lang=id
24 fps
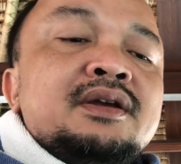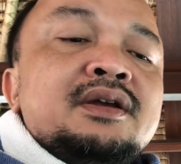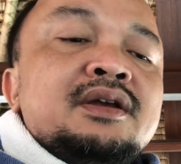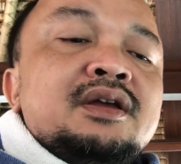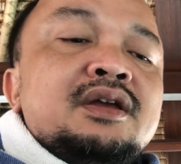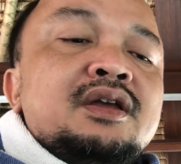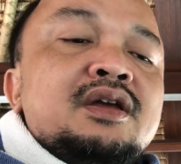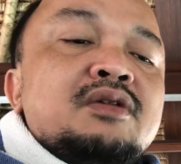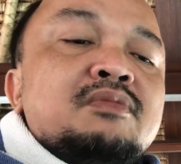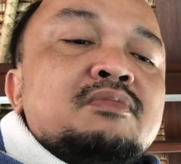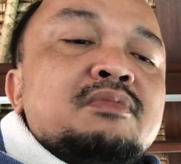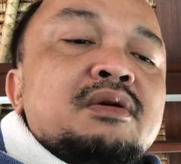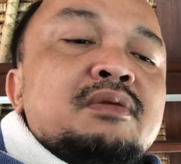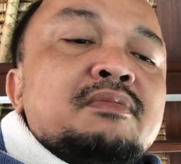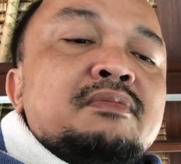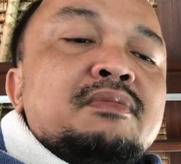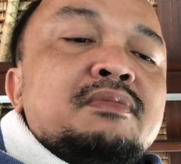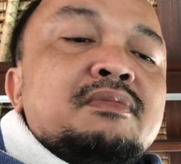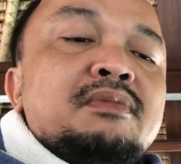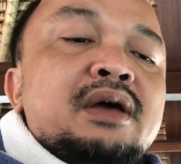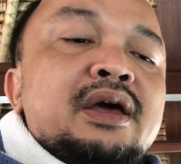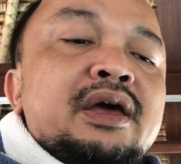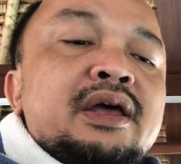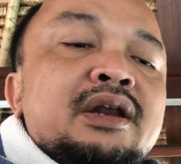Yang Bang
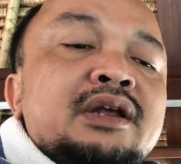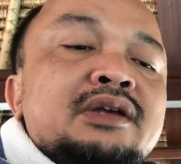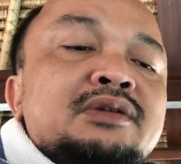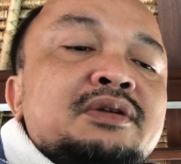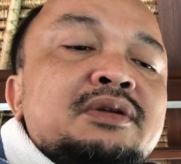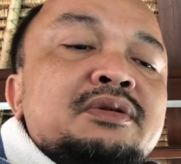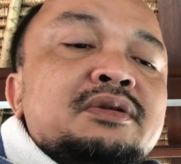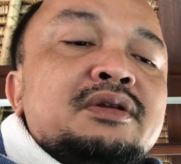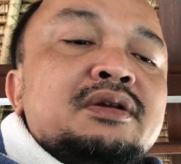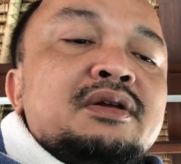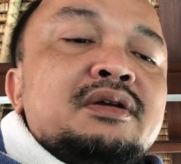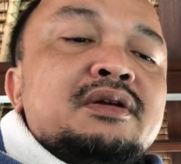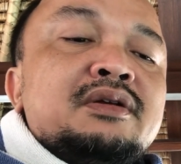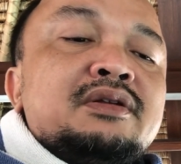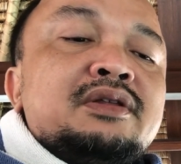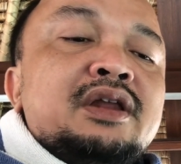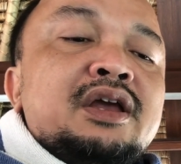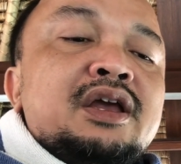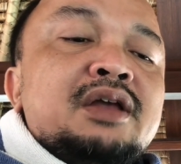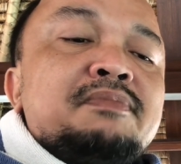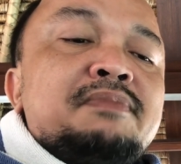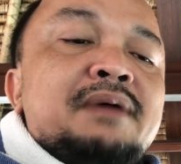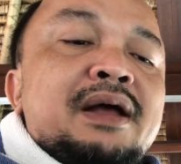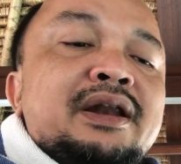BRI eh,
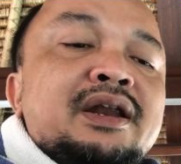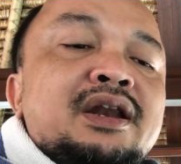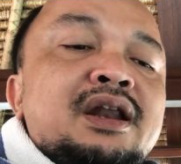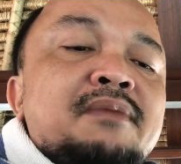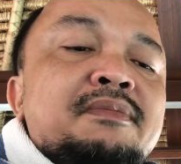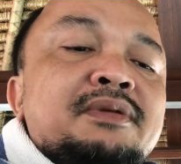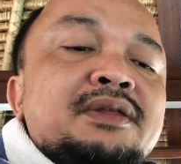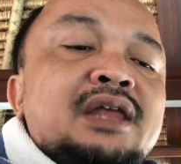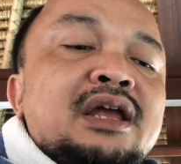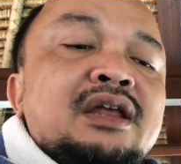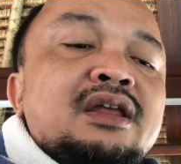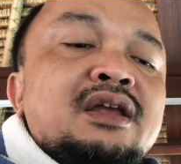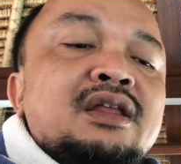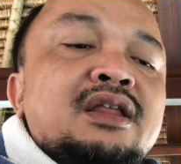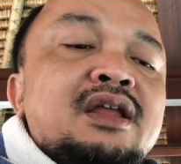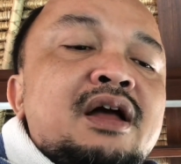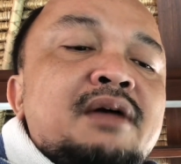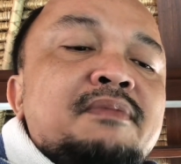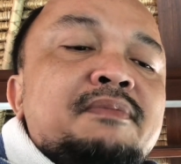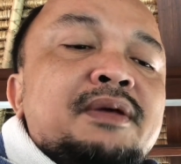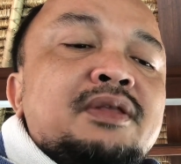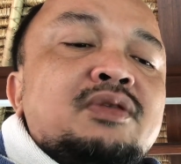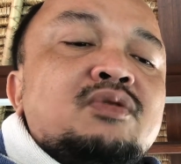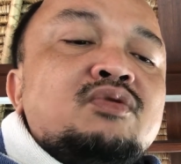sedikit panik dan bertanya,
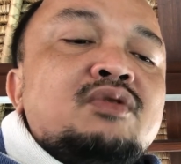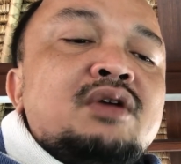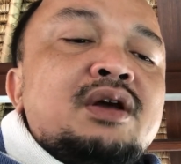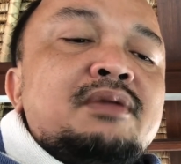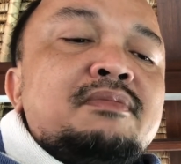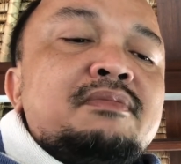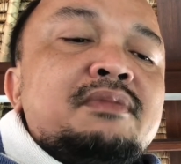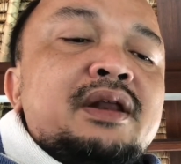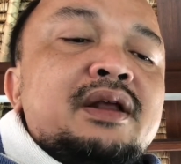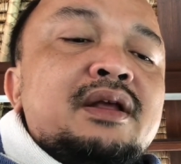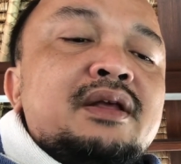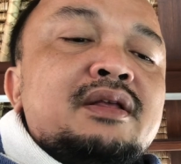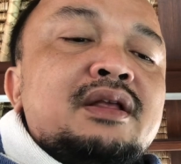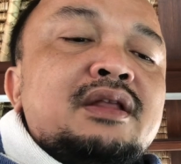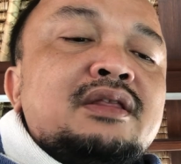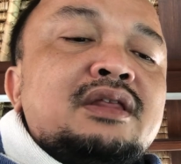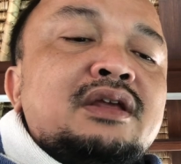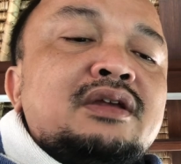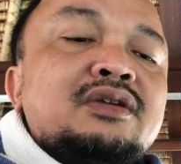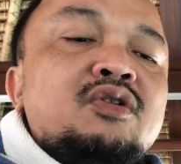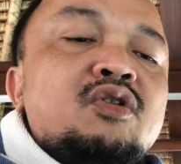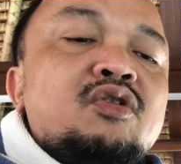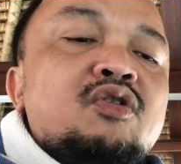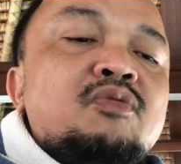apa tujuan mereka
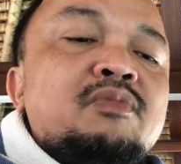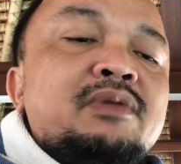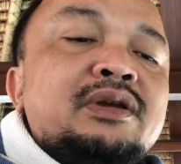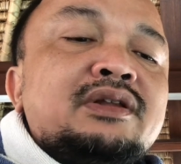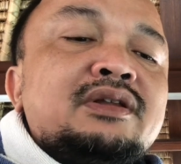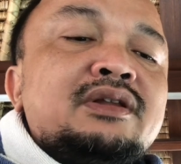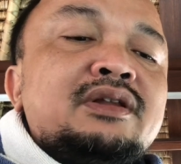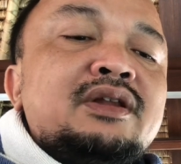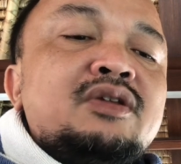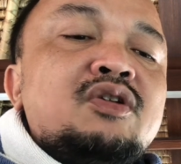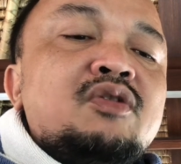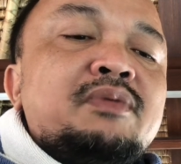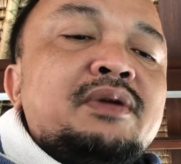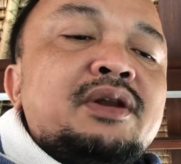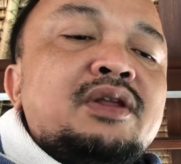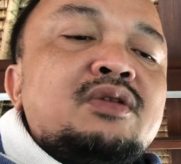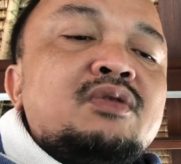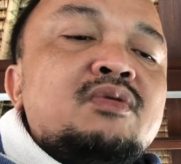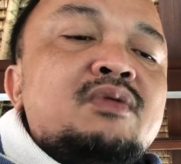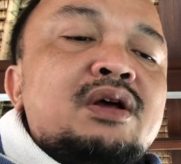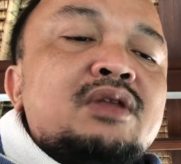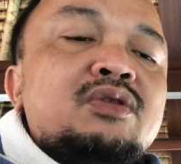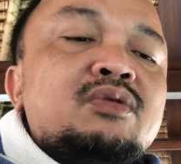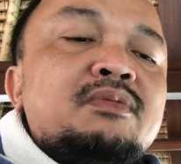atas dokumen dokumen
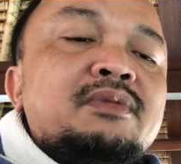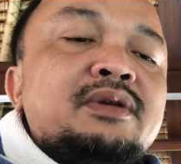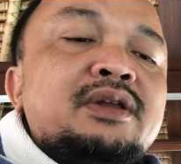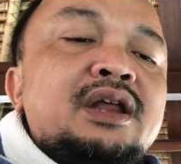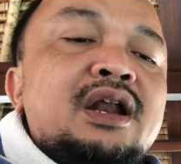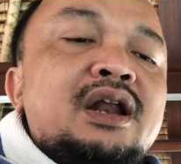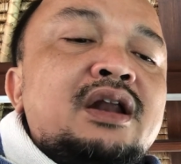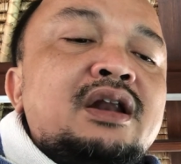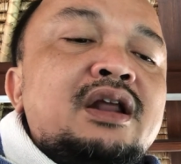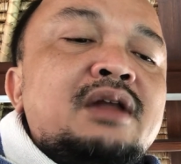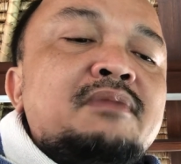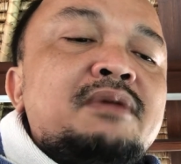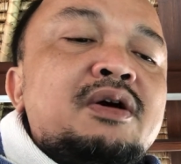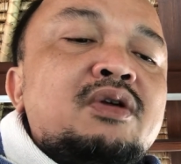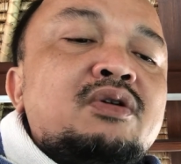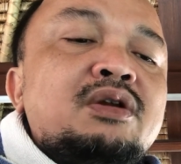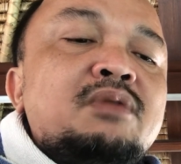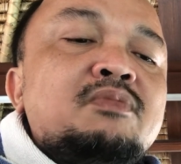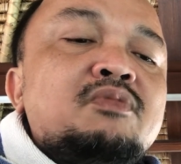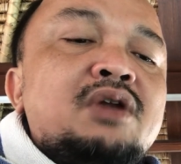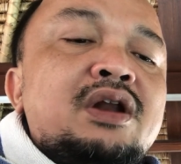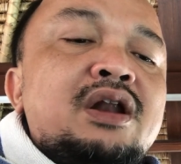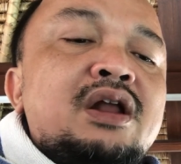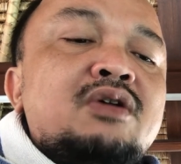itu waktu berjalan dan baru
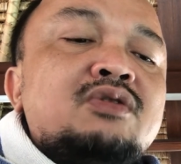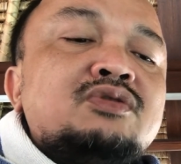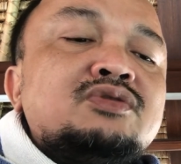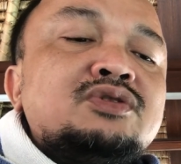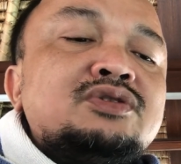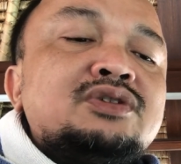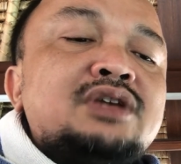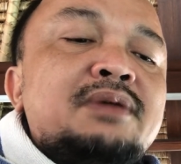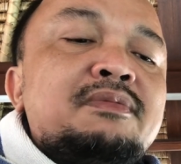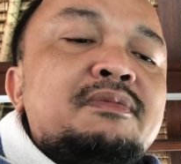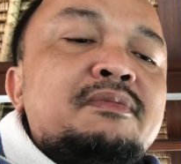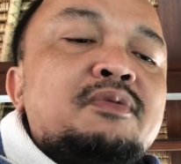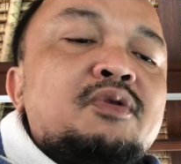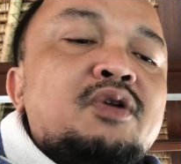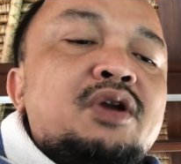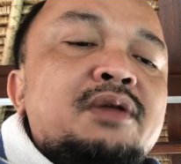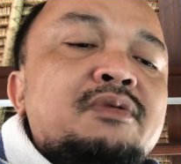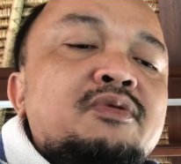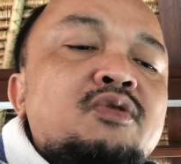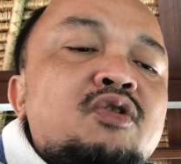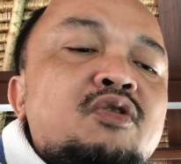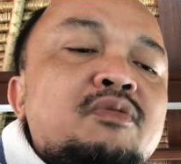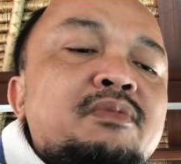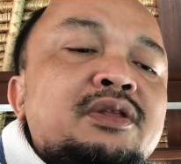di bulan Agustus saya
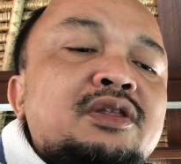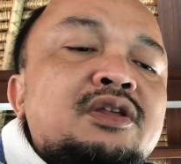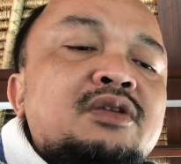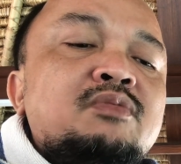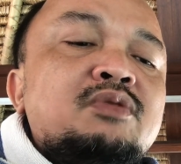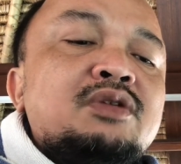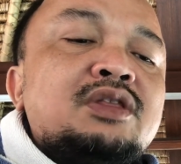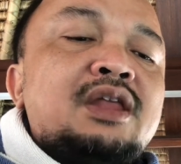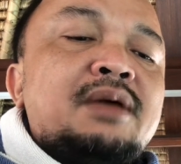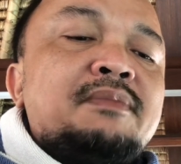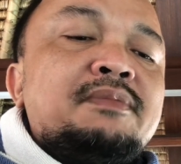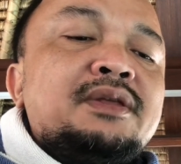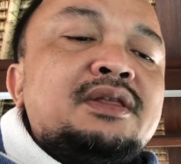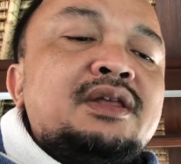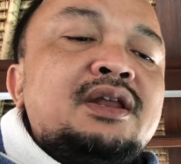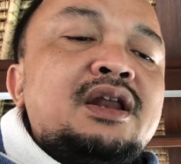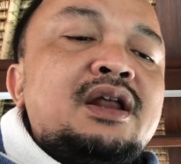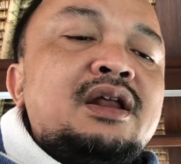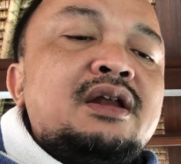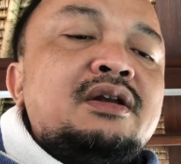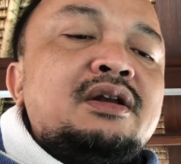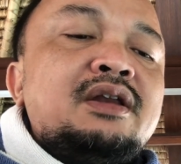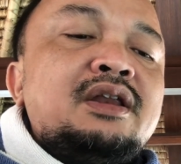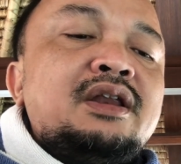memperoleh dokumen tersebut tapi
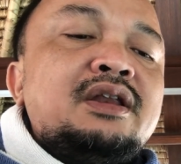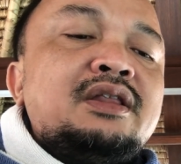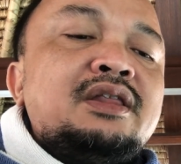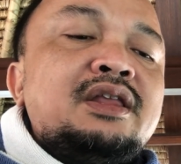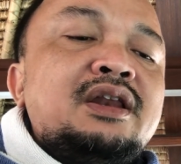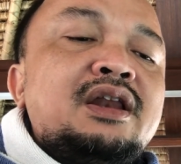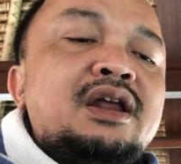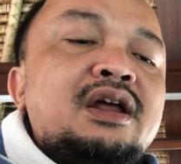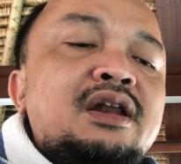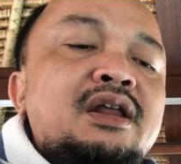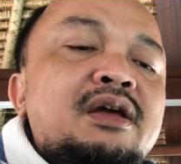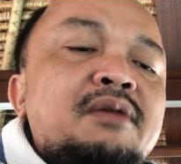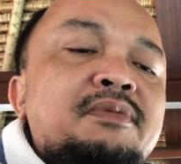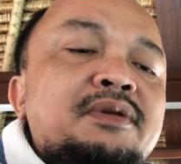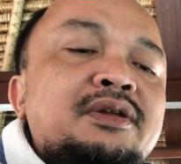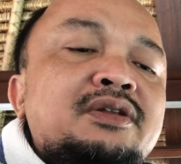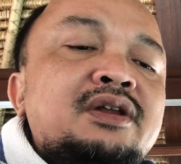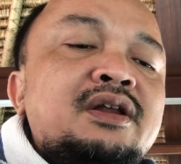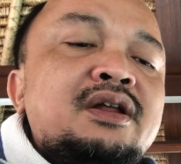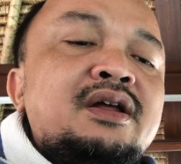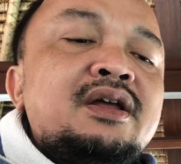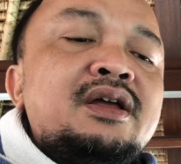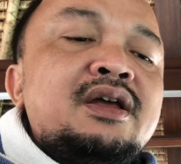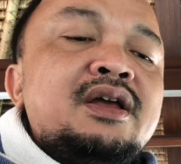tidak di, tidak
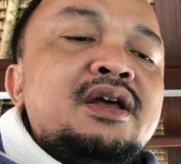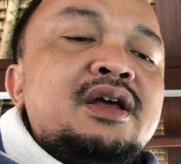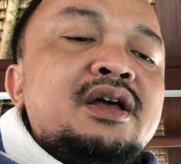diapresial.